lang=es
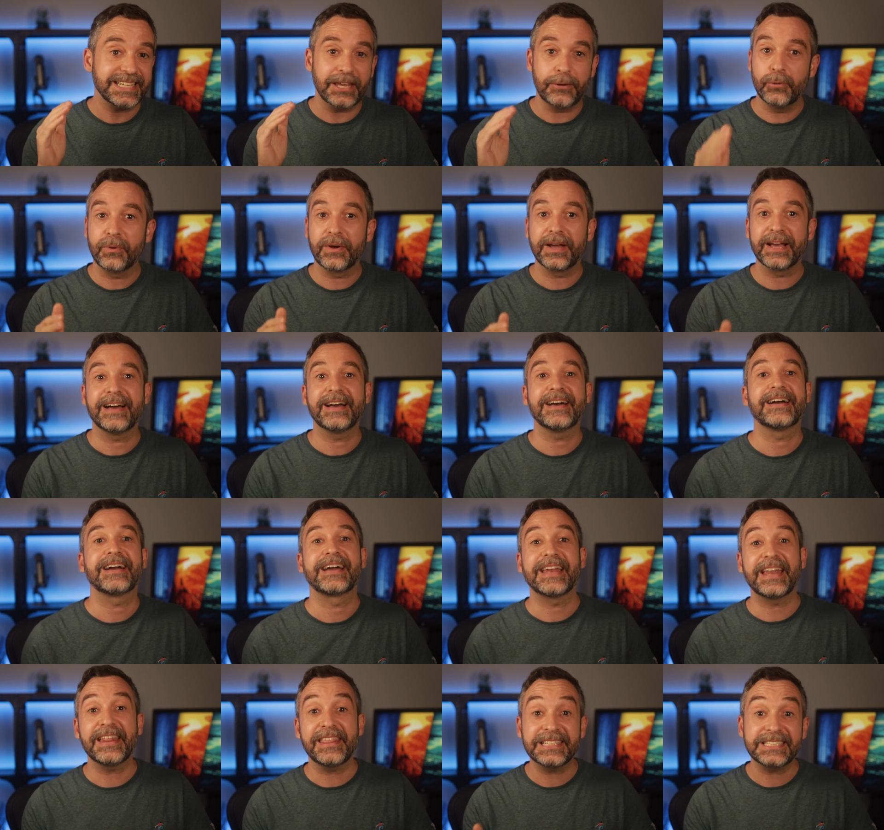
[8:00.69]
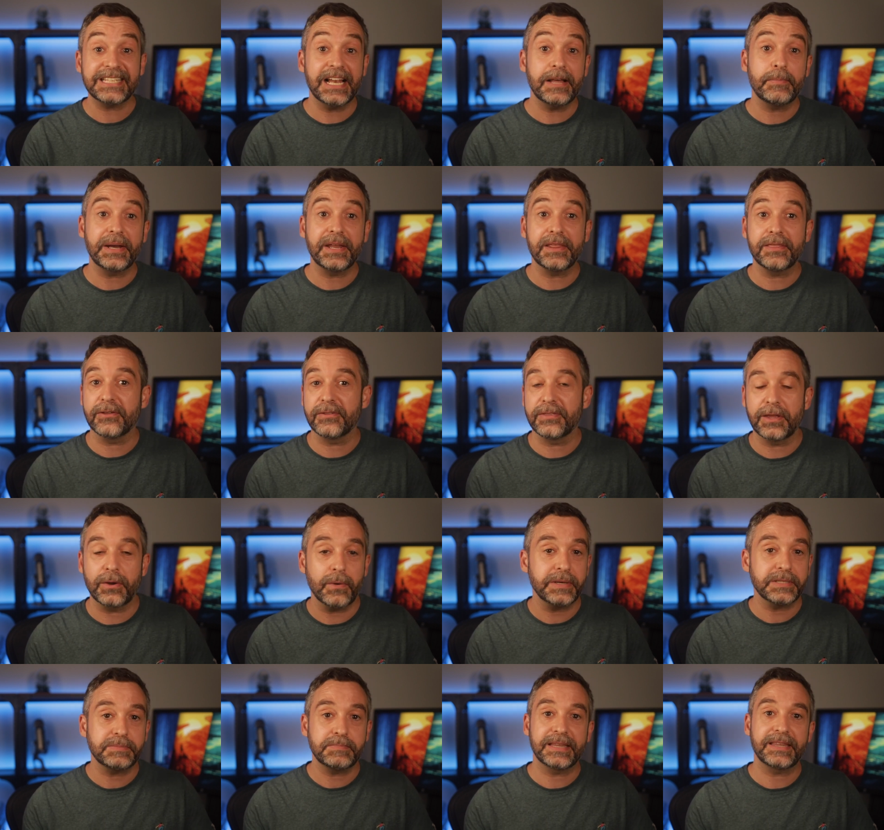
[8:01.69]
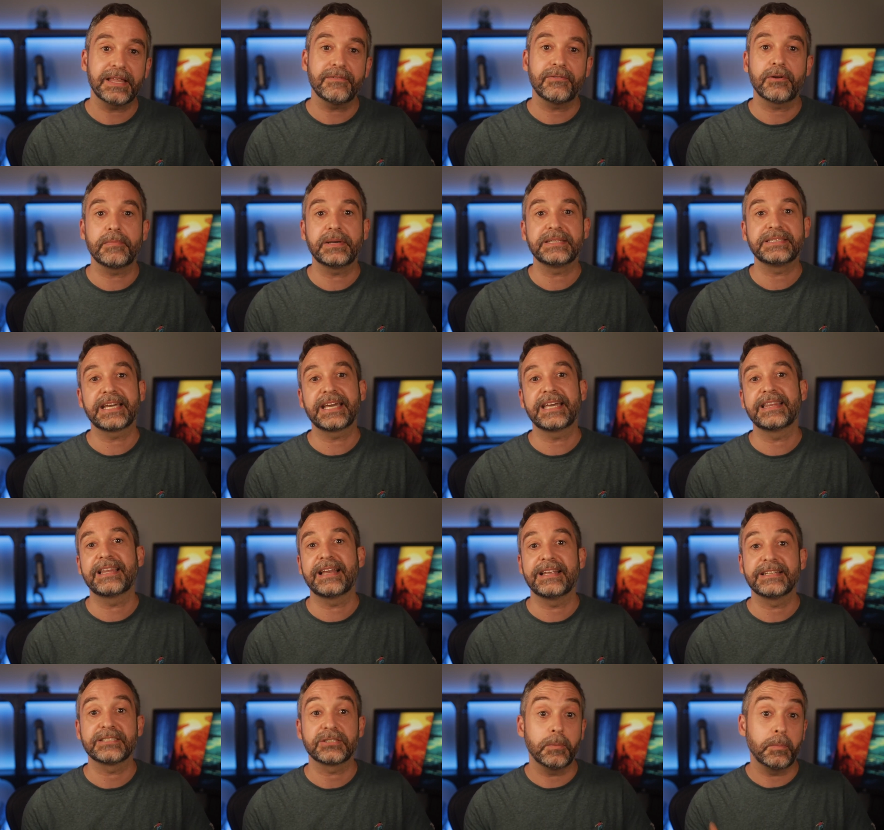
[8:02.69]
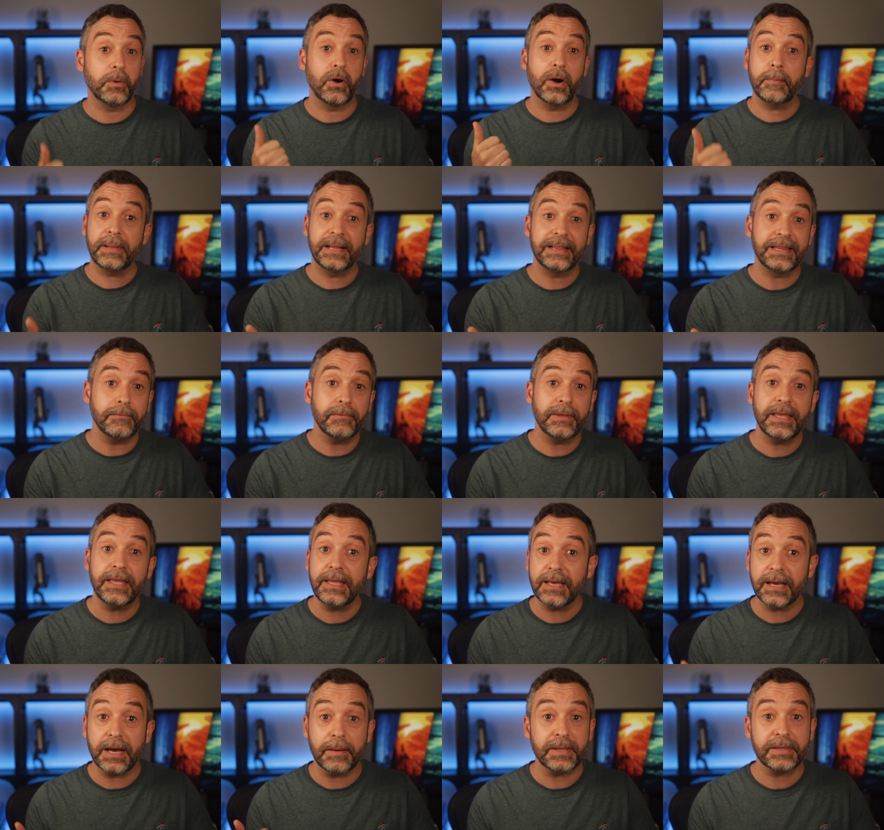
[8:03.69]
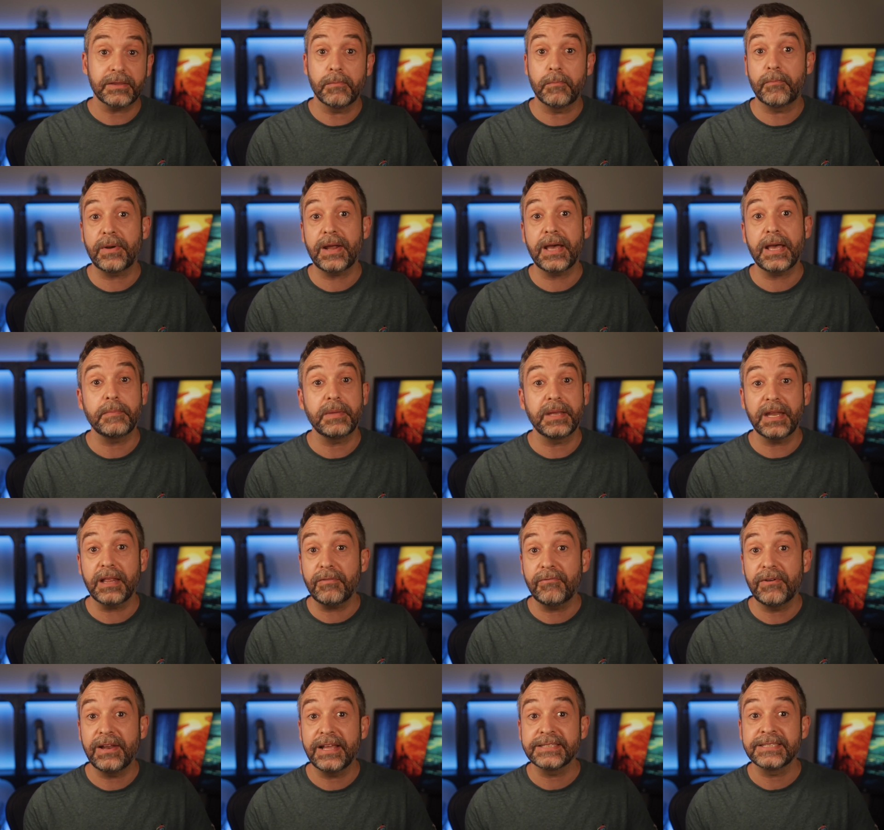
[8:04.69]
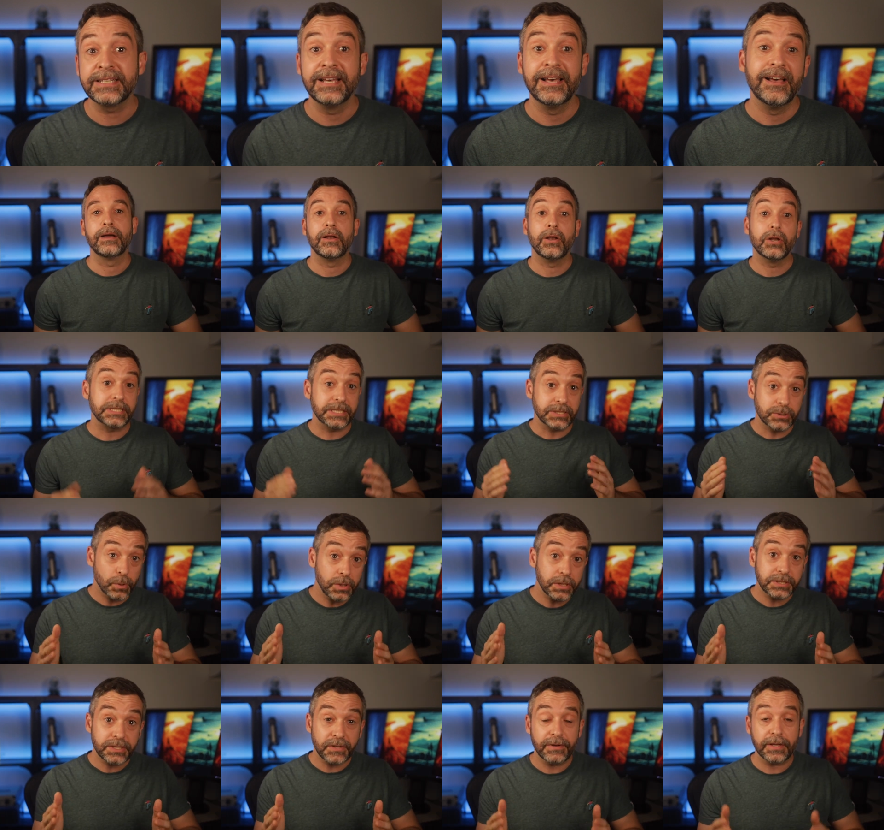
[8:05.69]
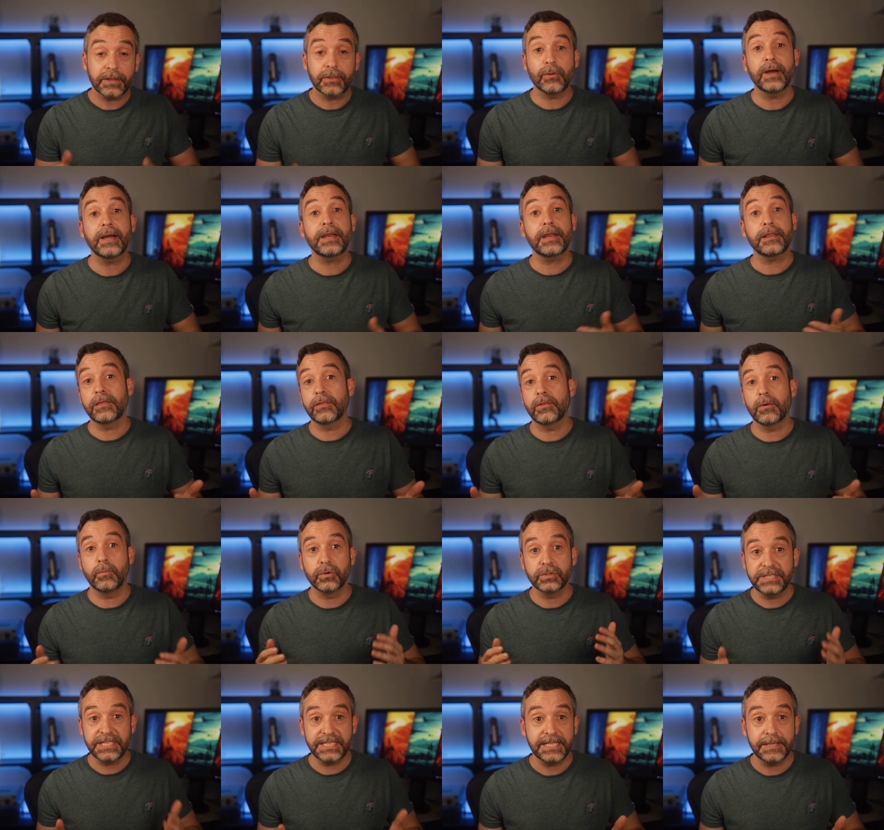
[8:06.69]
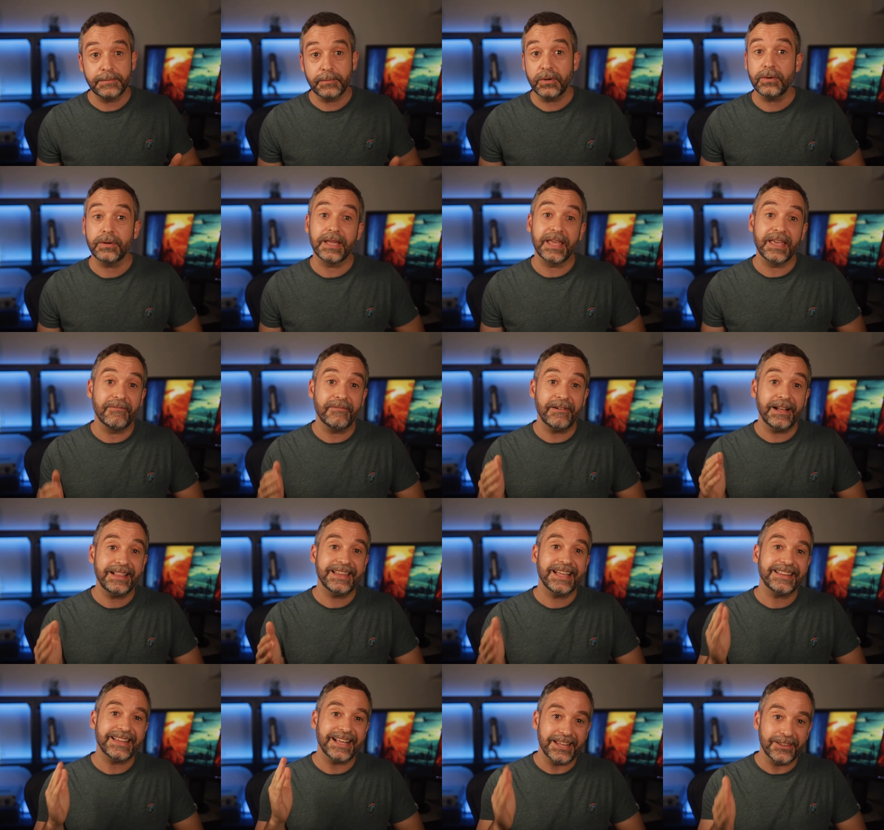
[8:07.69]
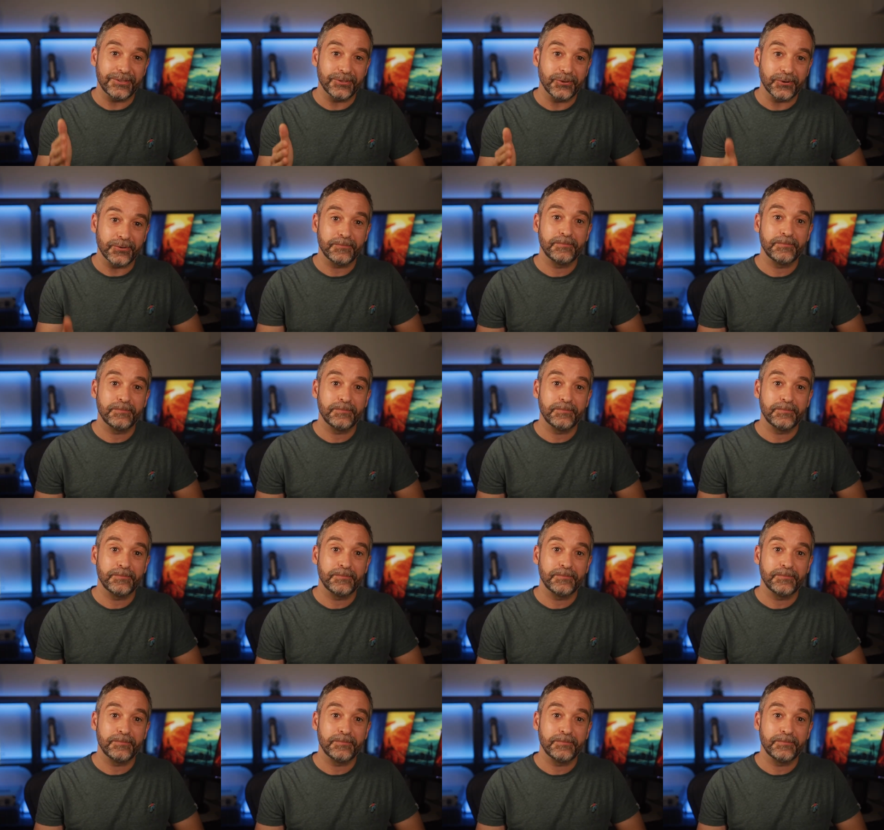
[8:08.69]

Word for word: que nunca, gracias a la aparición de nuevas plataformas digitales como como Apple TV, Amazon Prime y Netflix, los estudios de efecto han crecido muchísimo y falta talento.